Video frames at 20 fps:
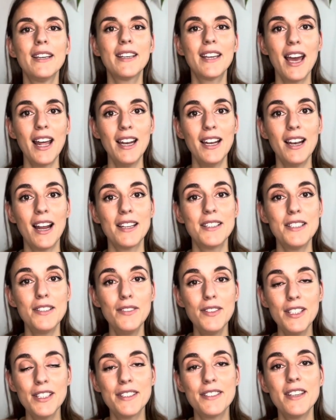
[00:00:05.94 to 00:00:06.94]
Quelle est la
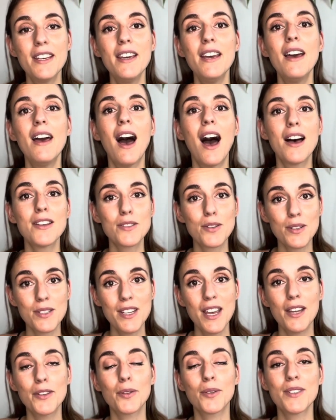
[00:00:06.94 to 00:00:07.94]
divinité
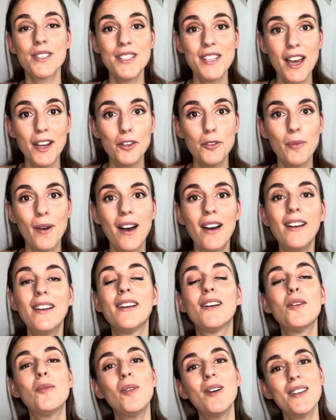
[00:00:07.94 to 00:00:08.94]
associée à ton design humain
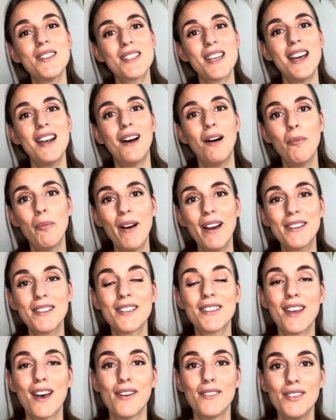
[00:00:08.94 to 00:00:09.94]
et comment est-ce qu'elle
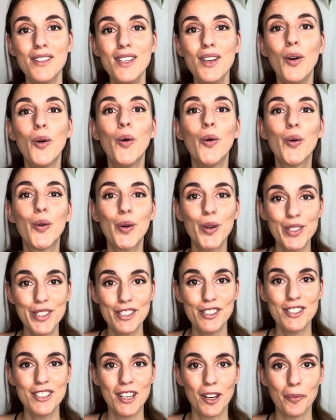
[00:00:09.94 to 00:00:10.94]
impacte ta vie au
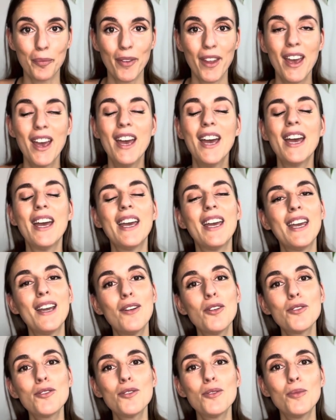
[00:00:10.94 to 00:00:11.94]
quotidien
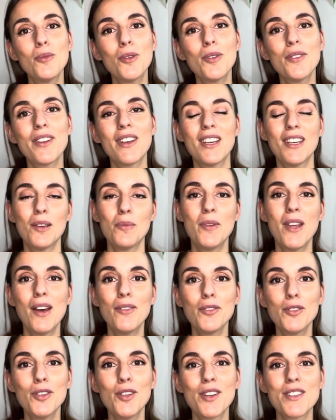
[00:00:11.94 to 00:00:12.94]
Hello tout le monde et
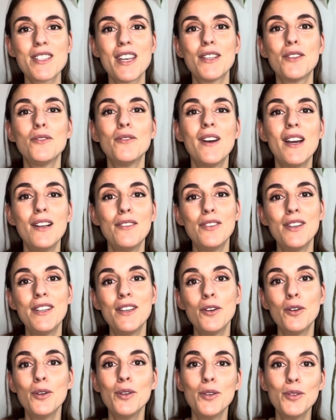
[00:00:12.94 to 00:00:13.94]
bienvenue dans cette nouvelle
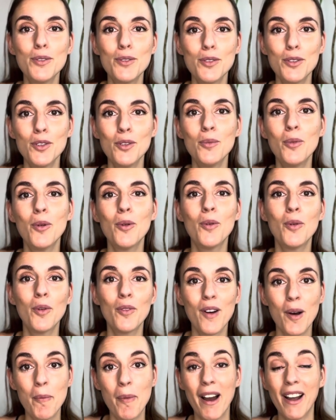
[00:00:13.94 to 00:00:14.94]
vidéo YouTube où
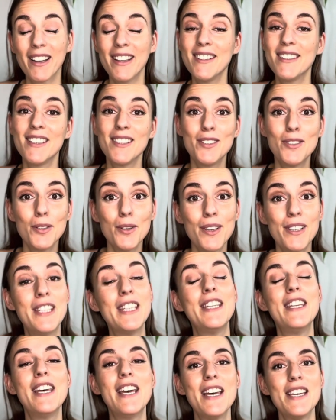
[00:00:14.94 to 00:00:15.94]
on va parler des dieux et
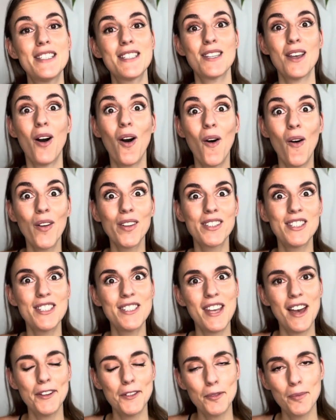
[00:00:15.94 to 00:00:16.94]
des déesses en
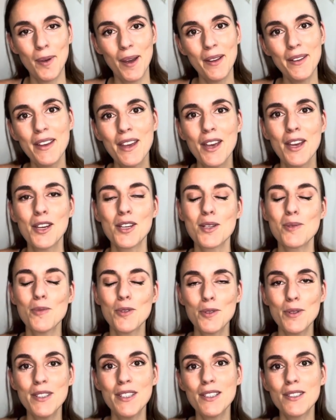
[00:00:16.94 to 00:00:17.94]
design humain. Je
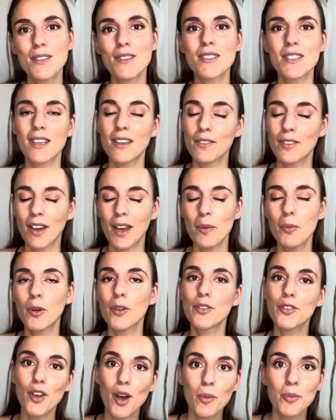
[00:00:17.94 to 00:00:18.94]
me suis dit que ce serait
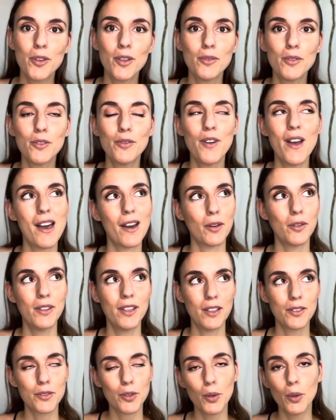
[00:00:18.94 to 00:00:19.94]
vraiment top de vous faire
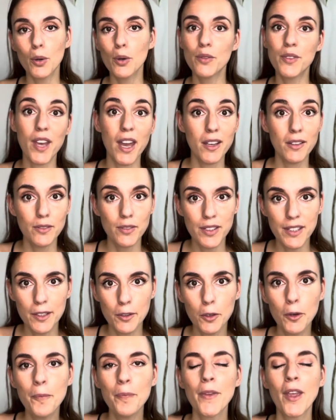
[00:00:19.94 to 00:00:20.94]
une intro via une
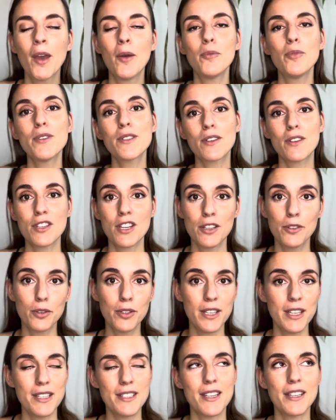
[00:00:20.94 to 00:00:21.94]
vidéo puisque j'ai
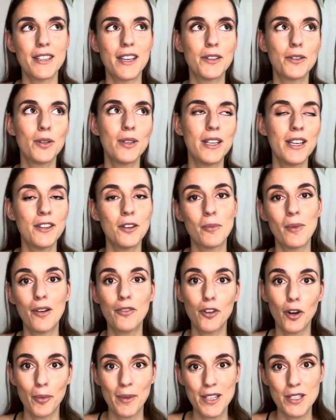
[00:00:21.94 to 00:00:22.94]
donné cet atelier dans ma
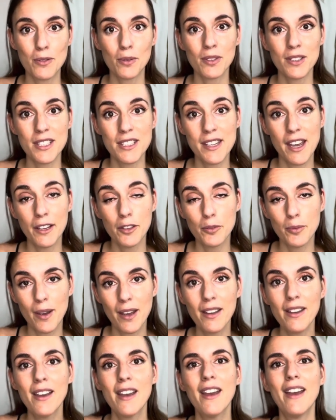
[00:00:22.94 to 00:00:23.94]
formation design
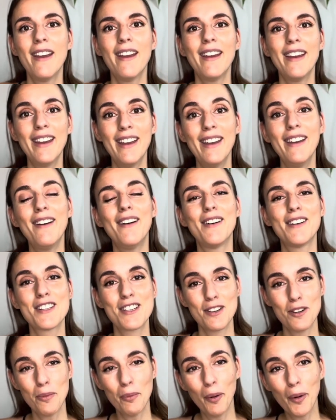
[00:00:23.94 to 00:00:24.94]
humain et euh,
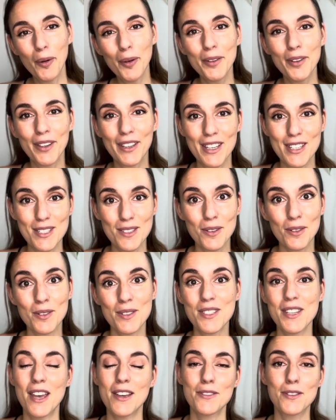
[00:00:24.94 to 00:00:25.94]
j'ai eu beaucoup de questions
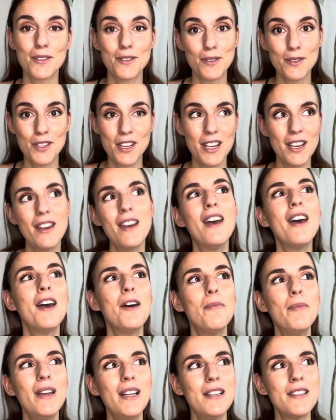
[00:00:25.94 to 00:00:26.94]
aussi à ce sujet.
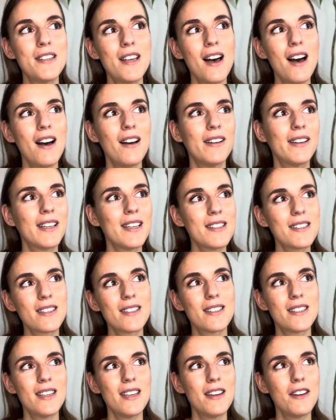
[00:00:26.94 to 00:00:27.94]
Mais Elisa, euh, qu'est-ce
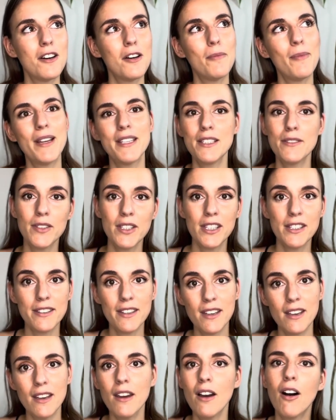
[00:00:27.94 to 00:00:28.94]
que c'est euh, ma
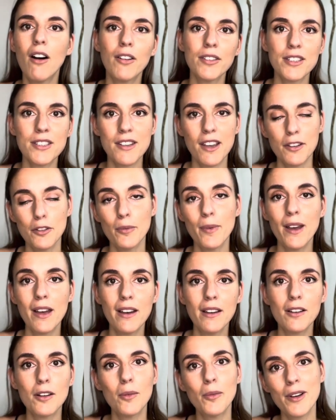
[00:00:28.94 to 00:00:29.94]
divinité en design
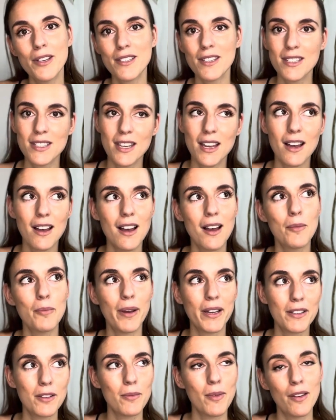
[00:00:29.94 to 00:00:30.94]
humain Comment est-ce que ça
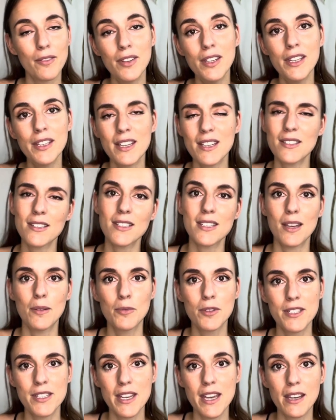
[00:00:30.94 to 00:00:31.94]
impacte ma vie Qu'est-ce que ça
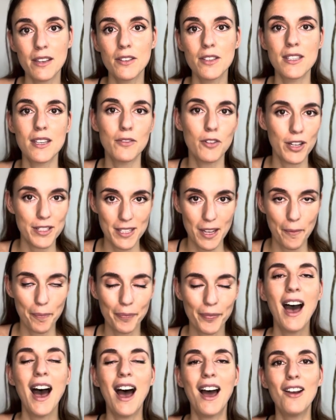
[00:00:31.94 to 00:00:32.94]
me sert de savoir ça
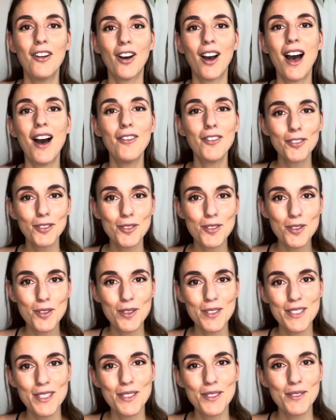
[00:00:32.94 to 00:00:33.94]
Alors avant toute
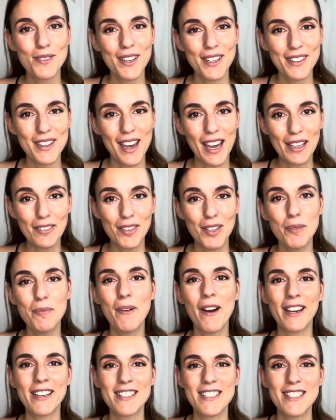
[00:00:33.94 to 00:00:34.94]
chose, si tu viens d'arriver
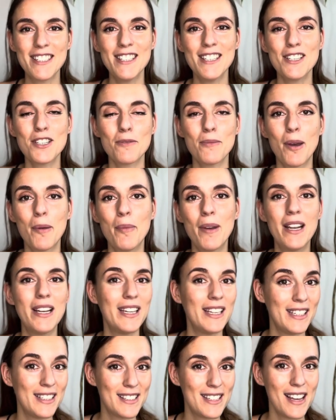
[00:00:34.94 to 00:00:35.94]
par ici, je
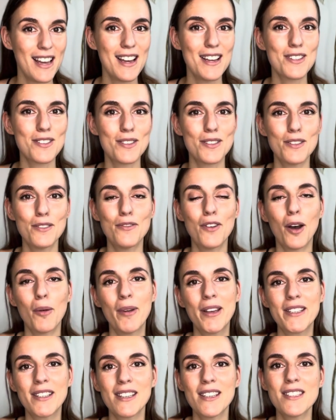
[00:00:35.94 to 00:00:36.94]
m'appelle Elisa, je suis
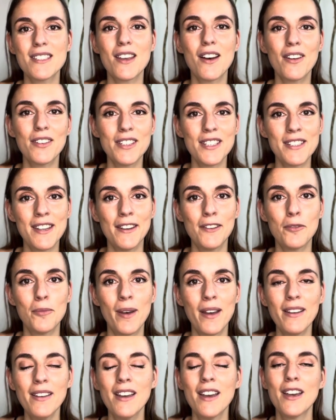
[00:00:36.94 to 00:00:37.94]
formatrice en design
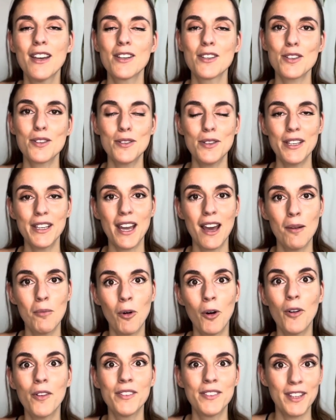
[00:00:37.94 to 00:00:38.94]
humain, je suis
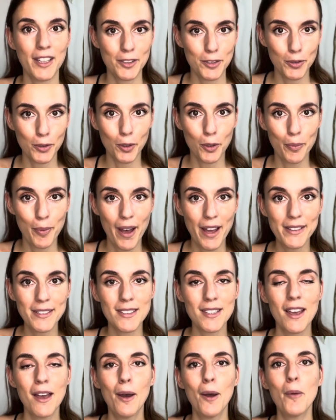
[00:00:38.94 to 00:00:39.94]
également
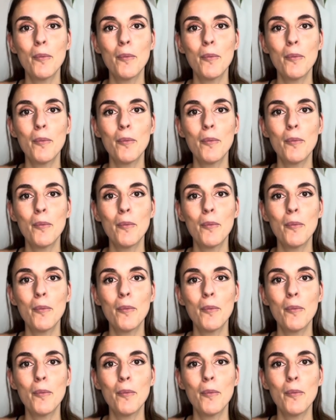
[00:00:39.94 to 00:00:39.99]
naturopathe.